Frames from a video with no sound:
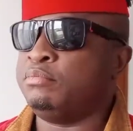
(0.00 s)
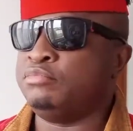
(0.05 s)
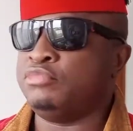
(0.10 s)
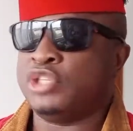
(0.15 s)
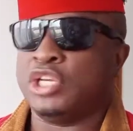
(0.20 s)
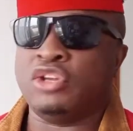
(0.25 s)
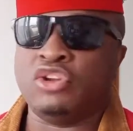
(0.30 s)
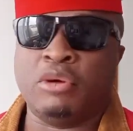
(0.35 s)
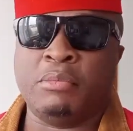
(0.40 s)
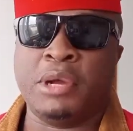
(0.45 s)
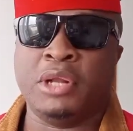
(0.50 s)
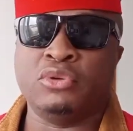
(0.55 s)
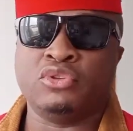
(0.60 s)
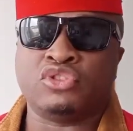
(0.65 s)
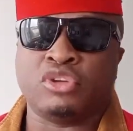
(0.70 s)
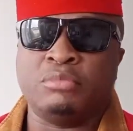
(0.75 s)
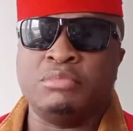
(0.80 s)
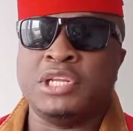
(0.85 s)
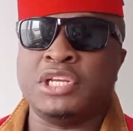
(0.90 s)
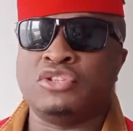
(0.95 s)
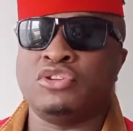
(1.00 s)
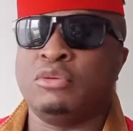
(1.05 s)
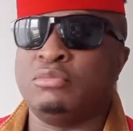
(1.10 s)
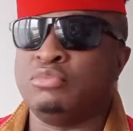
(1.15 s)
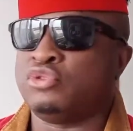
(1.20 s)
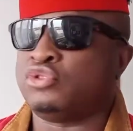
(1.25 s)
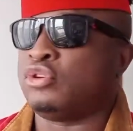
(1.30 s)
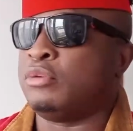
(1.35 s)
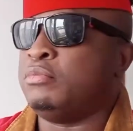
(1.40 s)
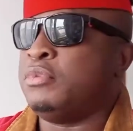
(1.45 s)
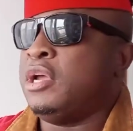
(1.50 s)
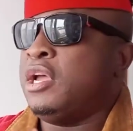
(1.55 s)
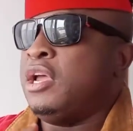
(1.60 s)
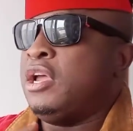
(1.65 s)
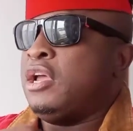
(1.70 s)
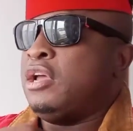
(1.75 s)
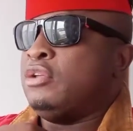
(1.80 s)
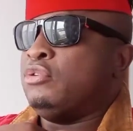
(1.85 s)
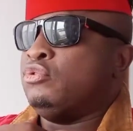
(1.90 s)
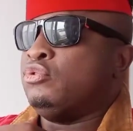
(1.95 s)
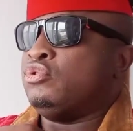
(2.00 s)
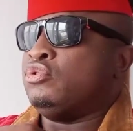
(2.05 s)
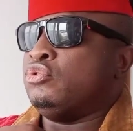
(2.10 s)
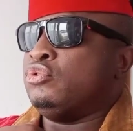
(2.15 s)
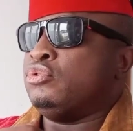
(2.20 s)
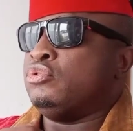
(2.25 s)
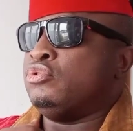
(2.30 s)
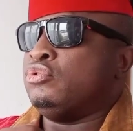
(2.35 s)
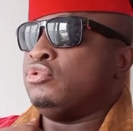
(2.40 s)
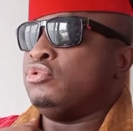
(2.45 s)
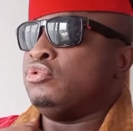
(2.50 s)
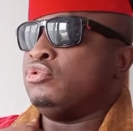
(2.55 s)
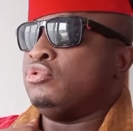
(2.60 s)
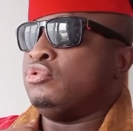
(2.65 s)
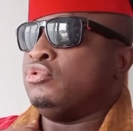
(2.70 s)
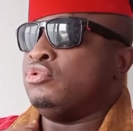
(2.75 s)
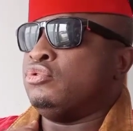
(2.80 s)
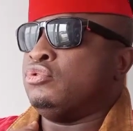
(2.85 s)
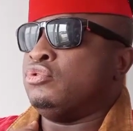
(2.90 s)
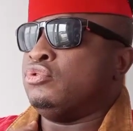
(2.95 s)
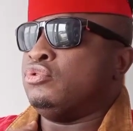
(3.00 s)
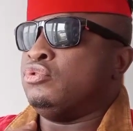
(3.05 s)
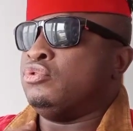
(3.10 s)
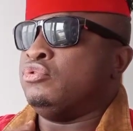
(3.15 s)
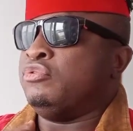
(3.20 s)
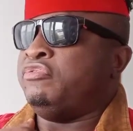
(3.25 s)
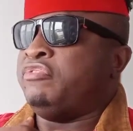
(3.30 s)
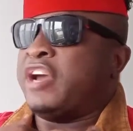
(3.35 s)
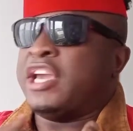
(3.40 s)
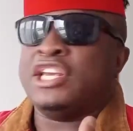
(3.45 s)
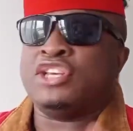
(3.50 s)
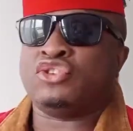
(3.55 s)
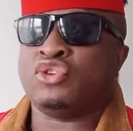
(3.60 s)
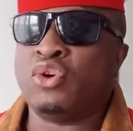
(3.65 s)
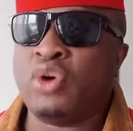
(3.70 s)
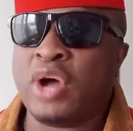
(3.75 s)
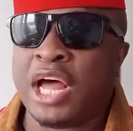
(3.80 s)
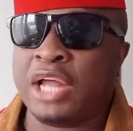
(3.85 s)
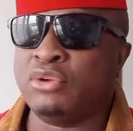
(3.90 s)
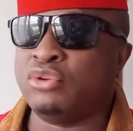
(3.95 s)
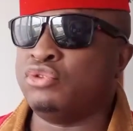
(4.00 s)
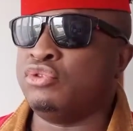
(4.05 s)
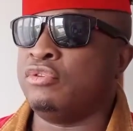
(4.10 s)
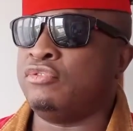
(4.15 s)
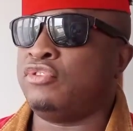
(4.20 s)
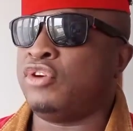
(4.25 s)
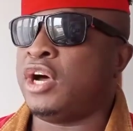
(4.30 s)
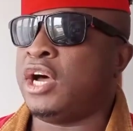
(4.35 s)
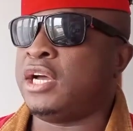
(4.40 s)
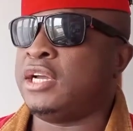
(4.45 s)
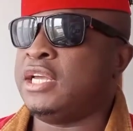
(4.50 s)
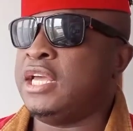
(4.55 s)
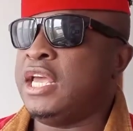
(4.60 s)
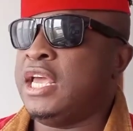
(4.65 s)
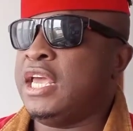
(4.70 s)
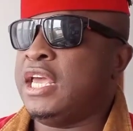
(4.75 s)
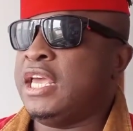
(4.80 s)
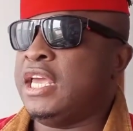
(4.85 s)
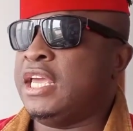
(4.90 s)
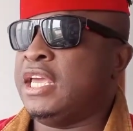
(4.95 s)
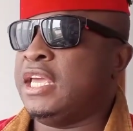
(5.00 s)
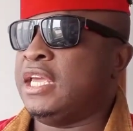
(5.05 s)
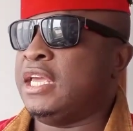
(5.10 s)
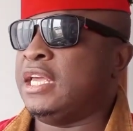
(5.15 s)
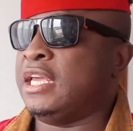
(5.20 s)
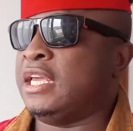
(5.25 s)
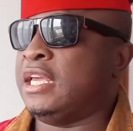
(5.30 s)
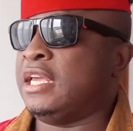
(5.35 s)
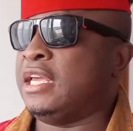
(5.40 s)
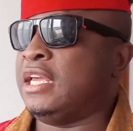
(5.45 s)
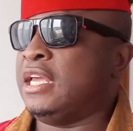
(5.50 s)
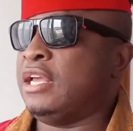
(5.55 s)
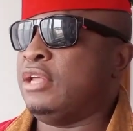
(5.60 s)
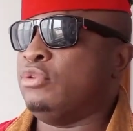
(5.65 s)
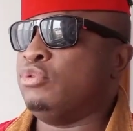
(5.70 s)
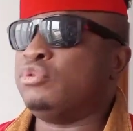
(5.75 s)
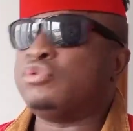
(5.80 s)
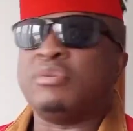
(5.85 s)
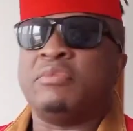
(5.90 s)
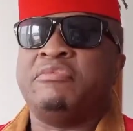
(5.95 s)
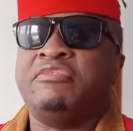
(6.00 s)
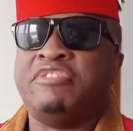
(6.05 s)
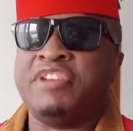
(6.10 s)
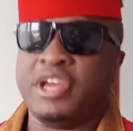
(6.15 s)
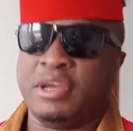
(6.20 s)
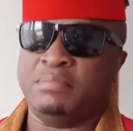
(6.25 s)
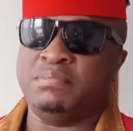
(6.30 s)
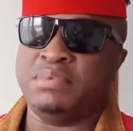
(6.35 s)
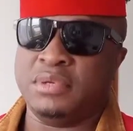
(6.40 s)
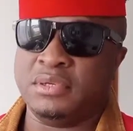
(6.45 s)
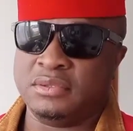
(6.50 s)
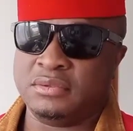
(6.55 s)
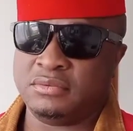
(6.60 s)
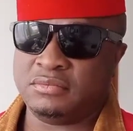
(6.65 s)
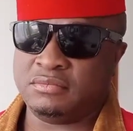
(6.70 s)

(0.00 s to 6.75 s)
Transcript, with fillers: C'est normal, nous sommes des hommes, nous sommes nous, faillissons à nos devoirs et nous sommes faibles.